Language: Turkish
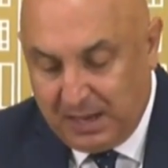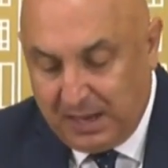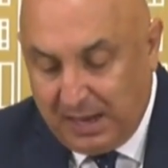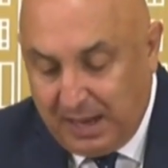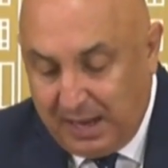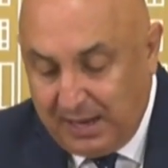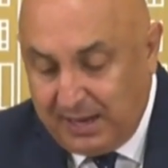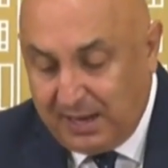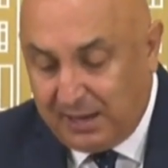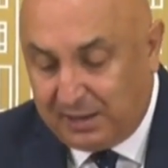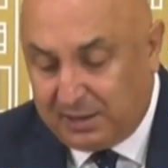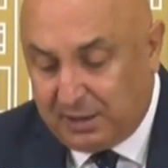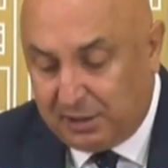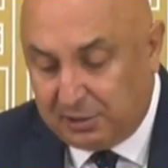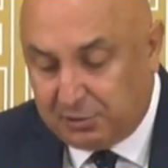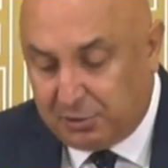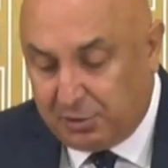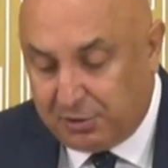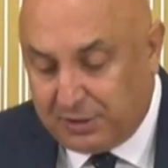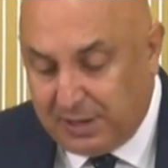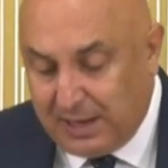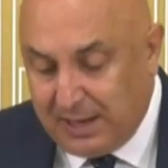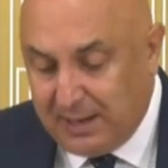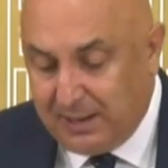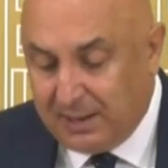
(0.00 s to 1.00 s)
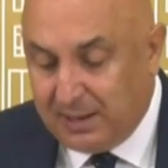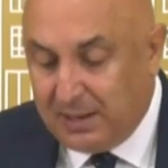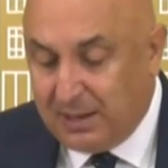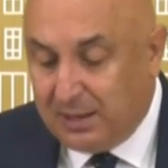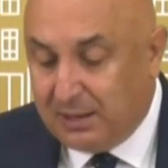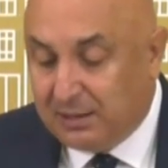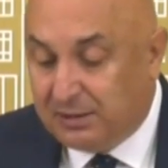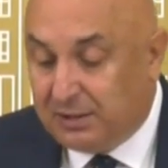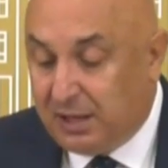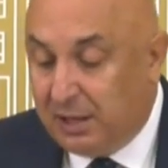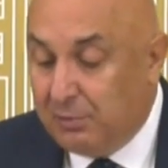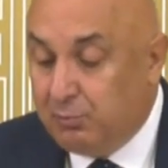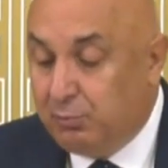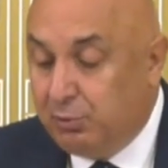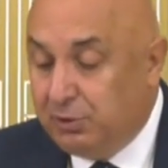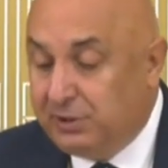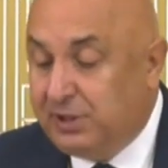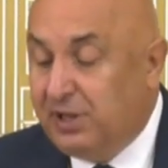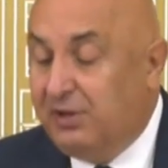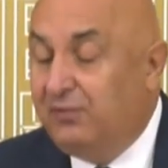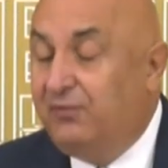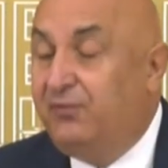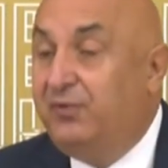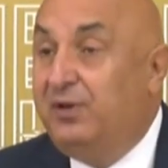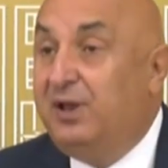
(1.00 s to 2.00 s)
ENAK'a göre
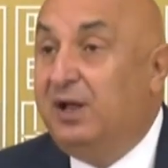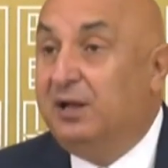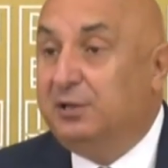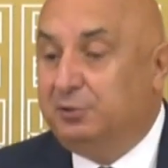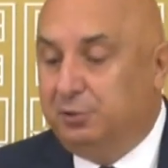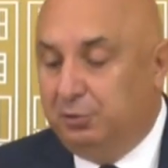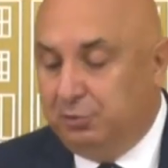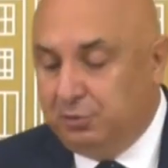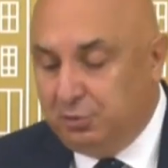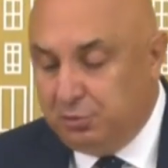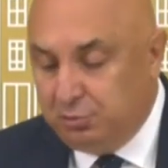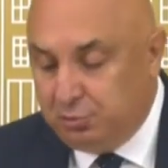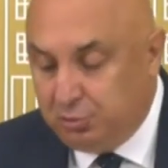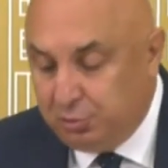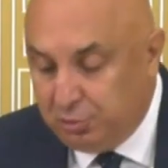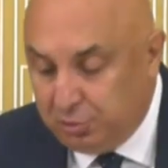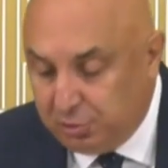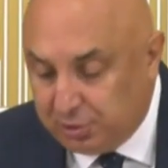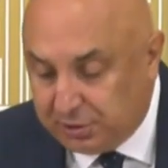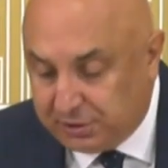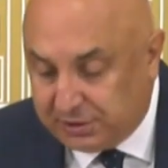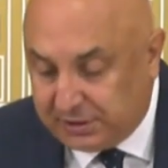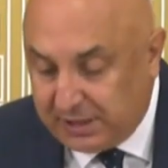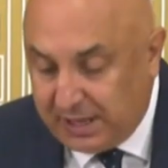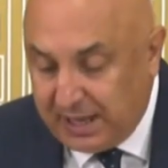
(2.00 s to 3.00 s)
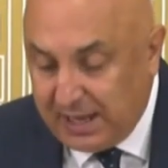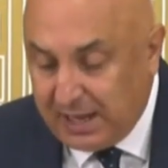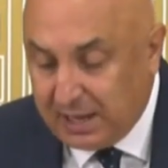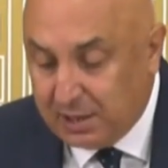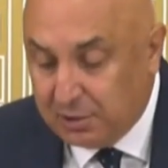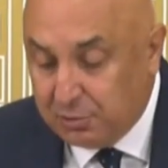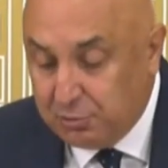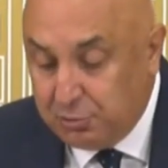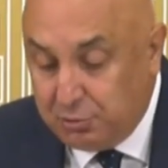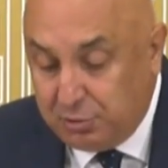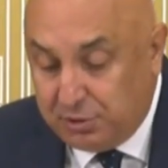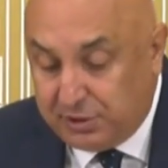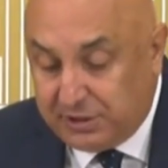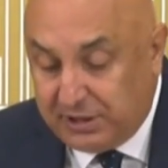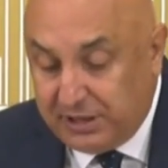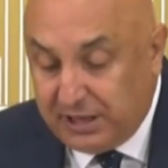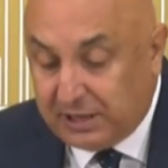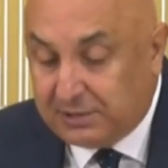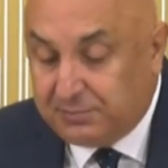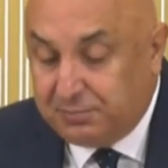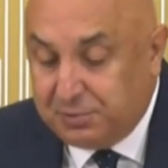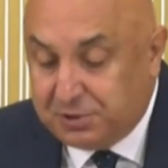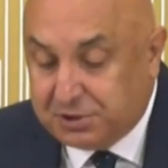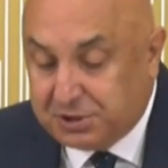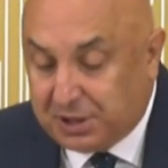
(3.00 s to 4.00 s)
Temmuz enflasyonu yüzde
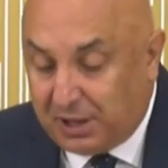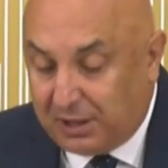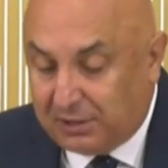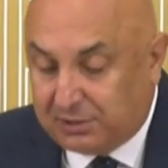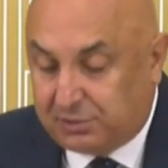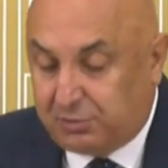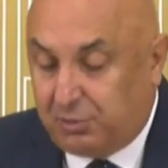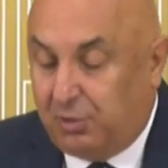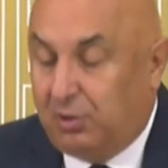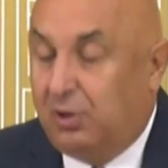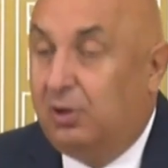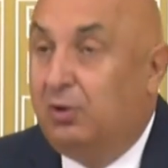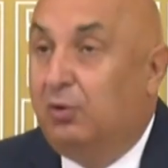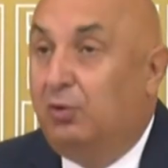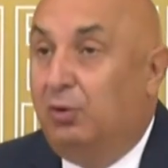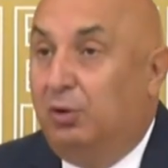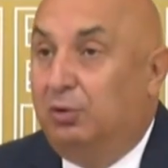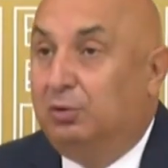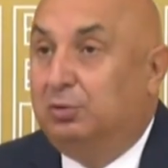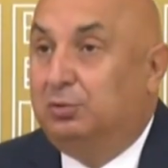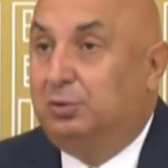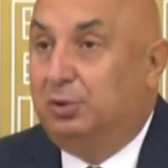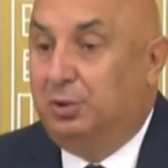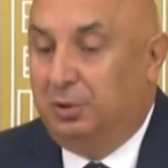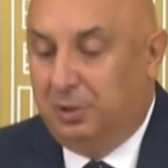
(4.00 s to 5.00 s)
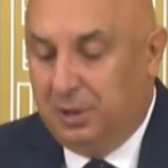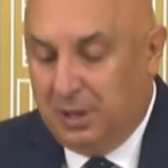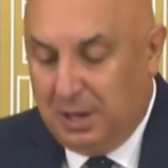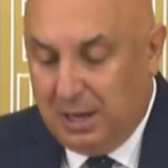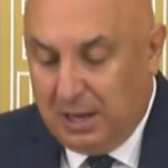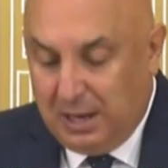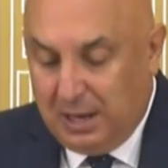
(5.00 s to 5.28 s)
176 oldu.